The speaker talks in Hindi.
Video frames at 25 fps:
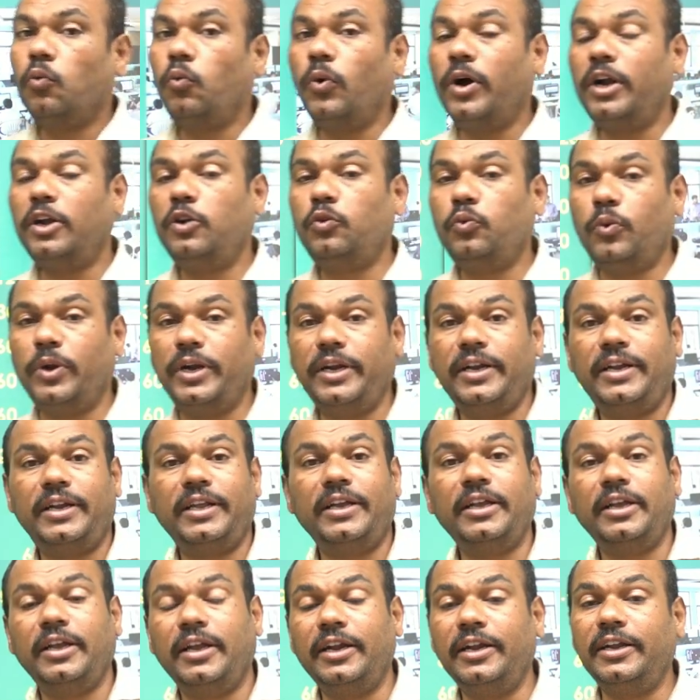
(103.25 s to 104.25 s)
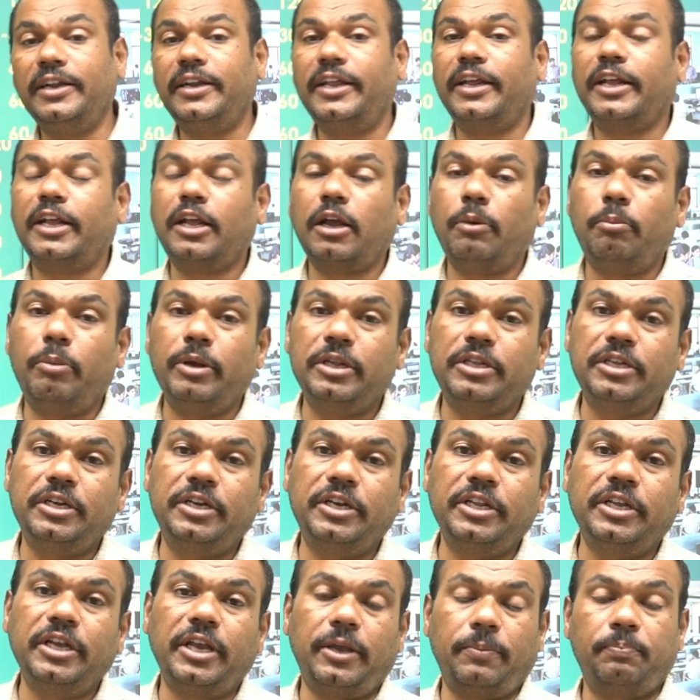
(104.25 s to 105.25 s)
120 इनटेक
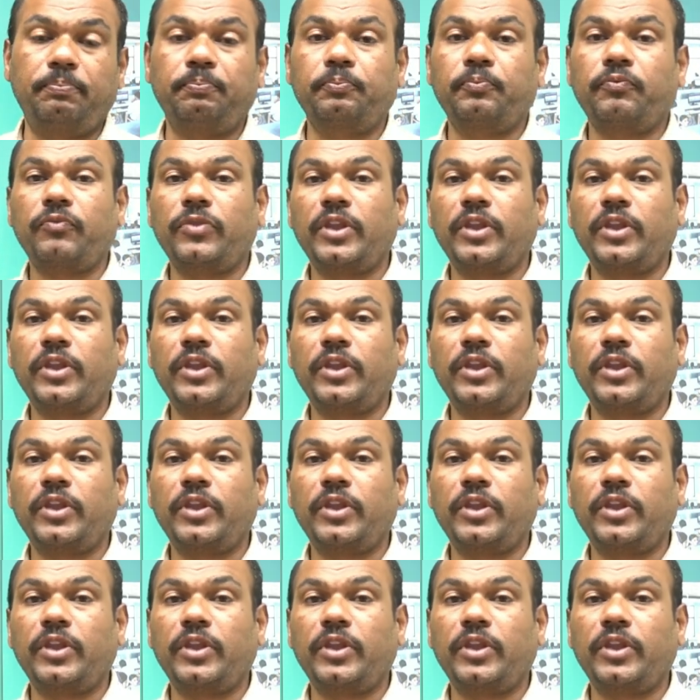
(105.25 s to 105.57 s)
कैपेसिटी है